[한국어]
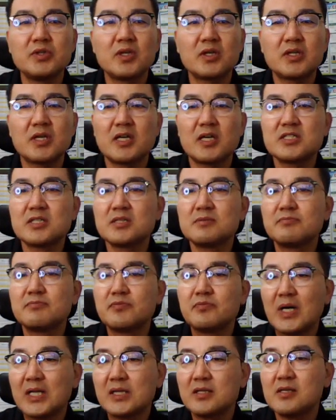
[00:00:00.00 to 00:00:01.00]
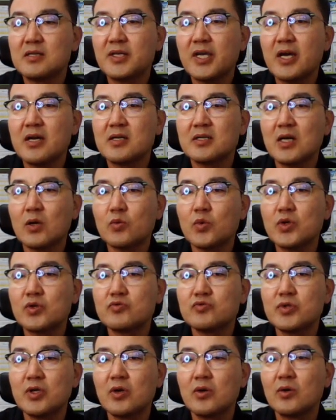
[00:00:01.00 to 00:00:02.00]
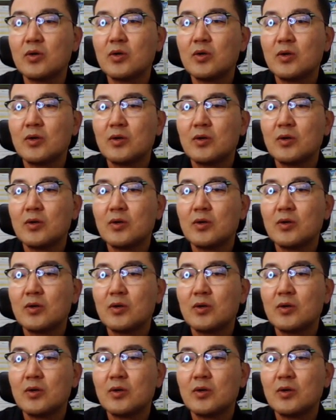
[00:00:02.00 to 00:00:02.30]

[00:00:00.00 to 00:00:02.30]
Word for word: 이렇게 지금 만들 계획을 갖고 있고요.